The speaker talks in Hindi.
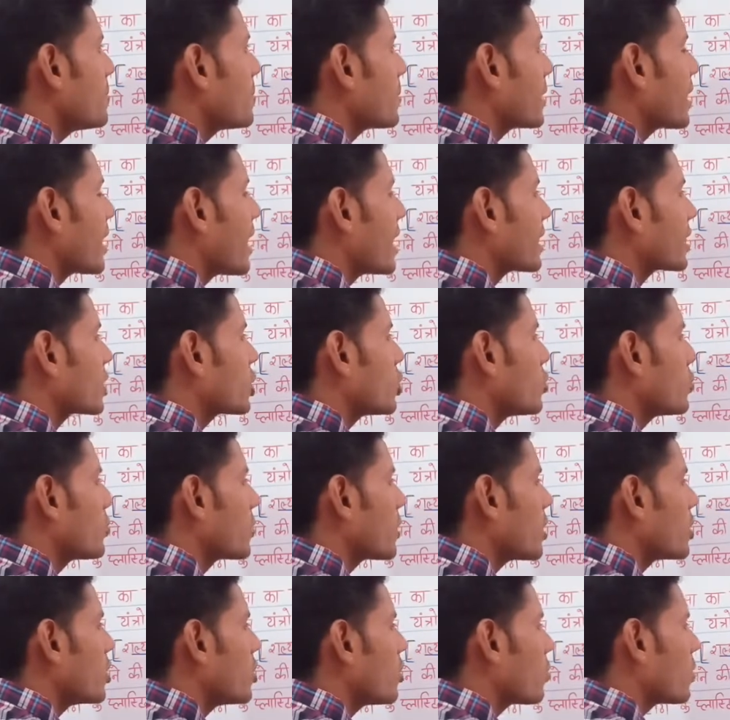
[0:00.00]
प्रकार के
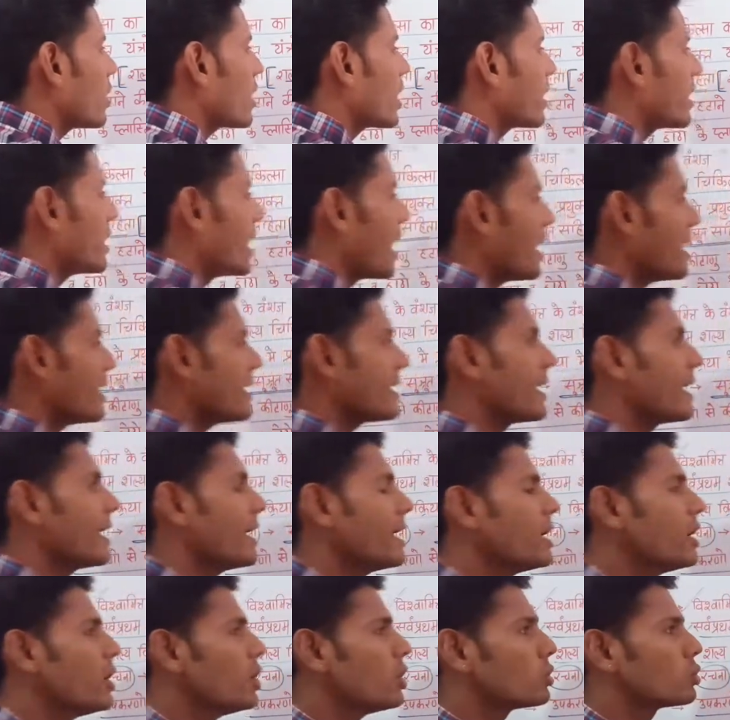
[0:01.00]
उपकरणों को अगर डालेंगे
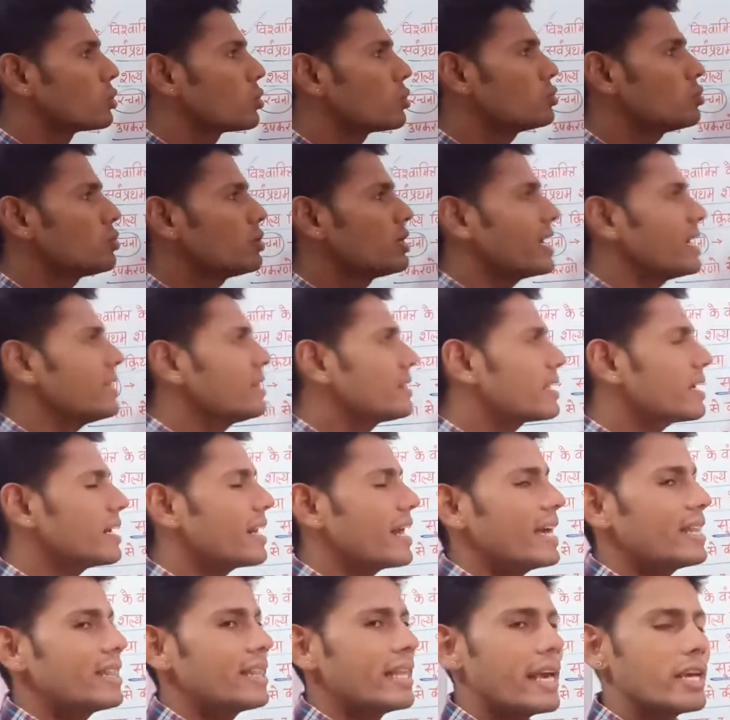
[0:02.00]
तो जो यंत्र
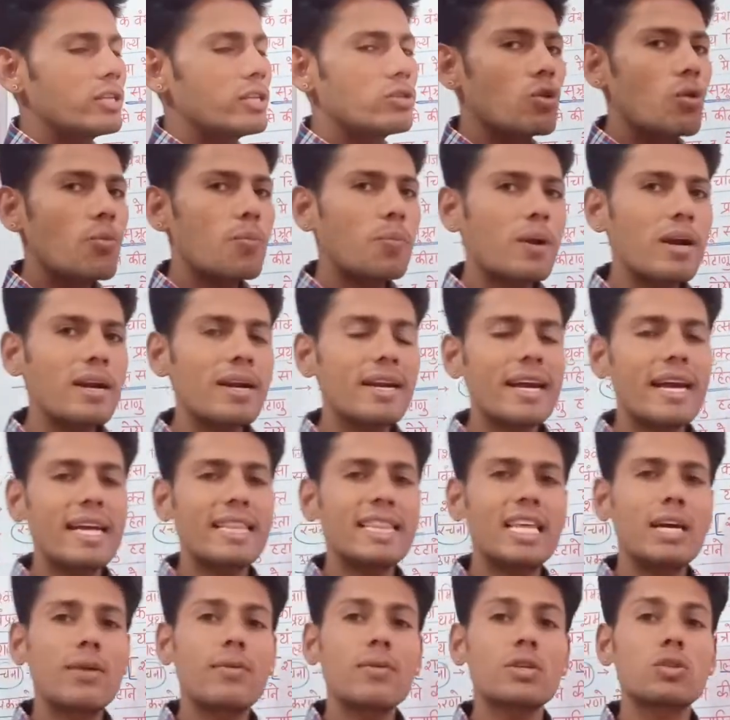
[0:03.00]
रहते हैं जो उपकरण रहते
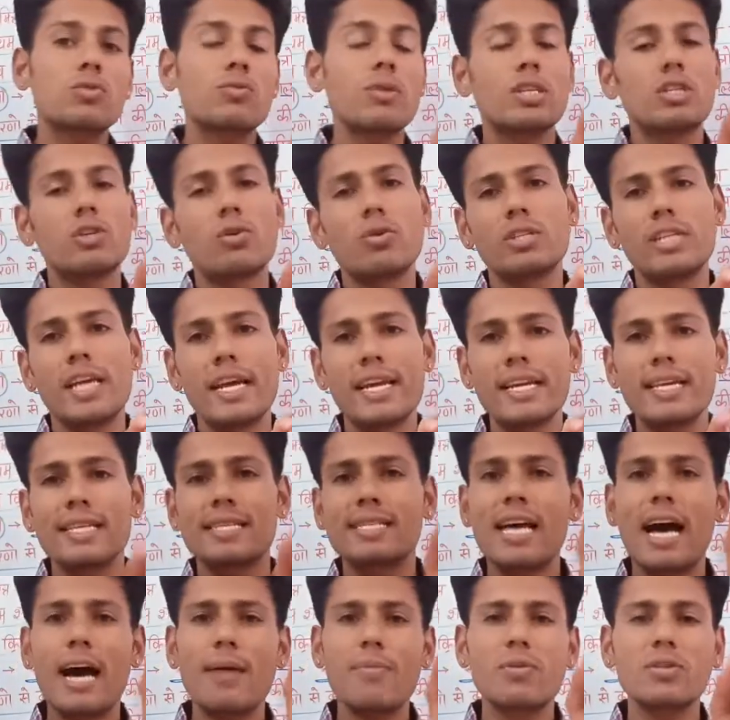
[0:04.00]
हैं वो स्वच्छ हो जाएंगे
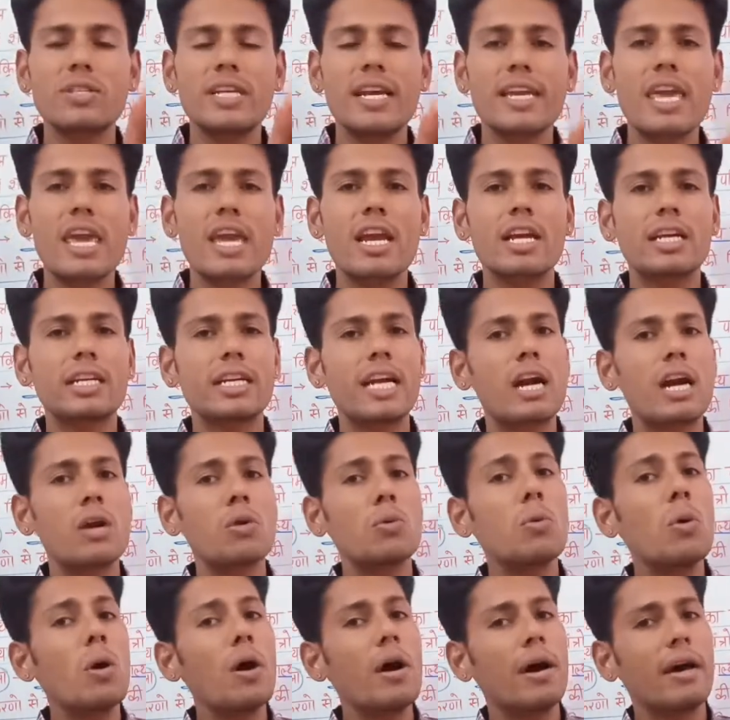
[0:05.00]
साफ हो जाएंगे कीटाणु
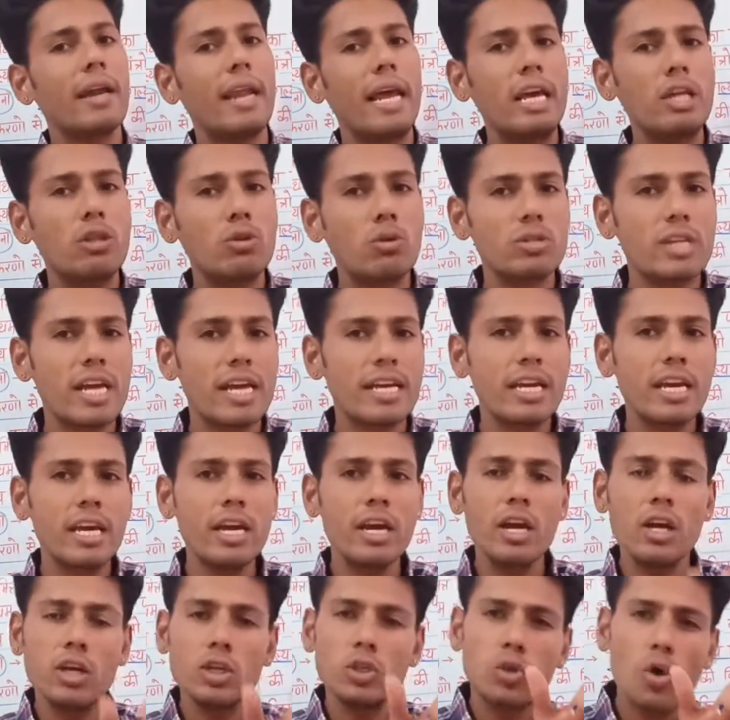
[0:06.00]
रहित हो जाएंगे
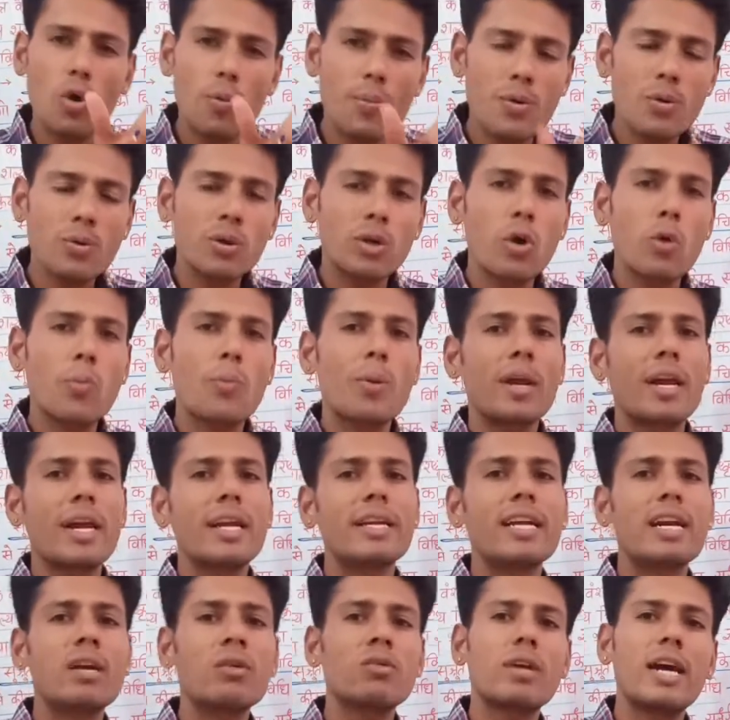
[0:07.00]
जो भी उनके ऊपर
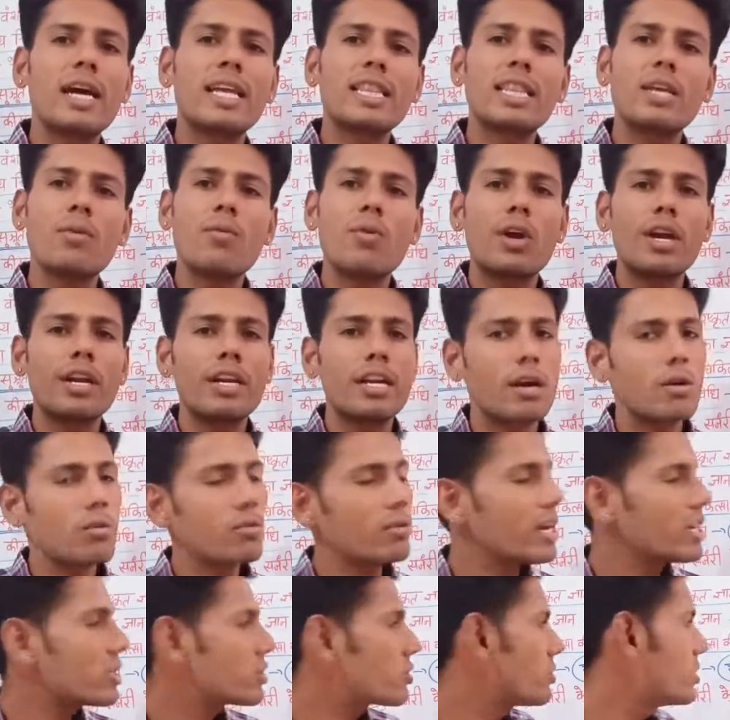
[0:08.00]
कीटाणु रहते हैं वो कीटाणु
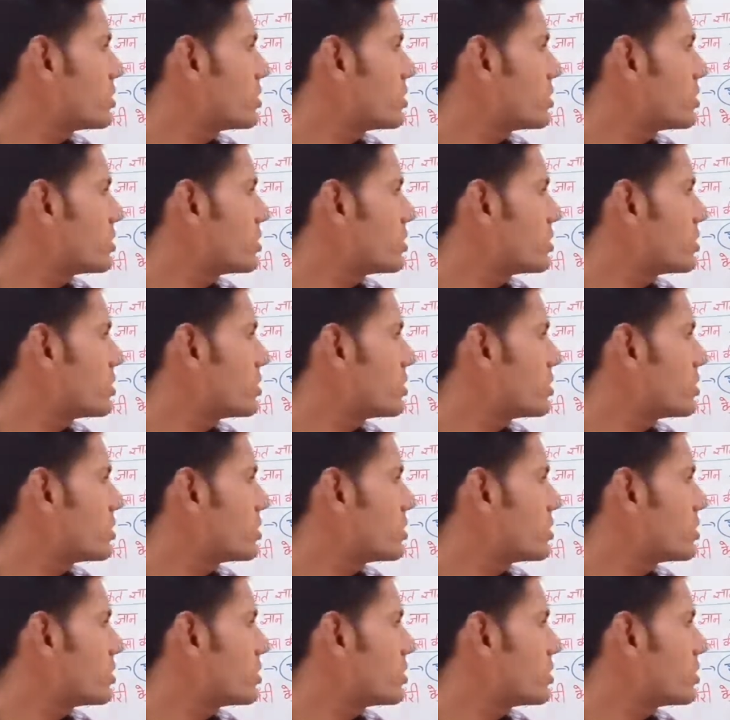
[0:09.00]
नष्ट हो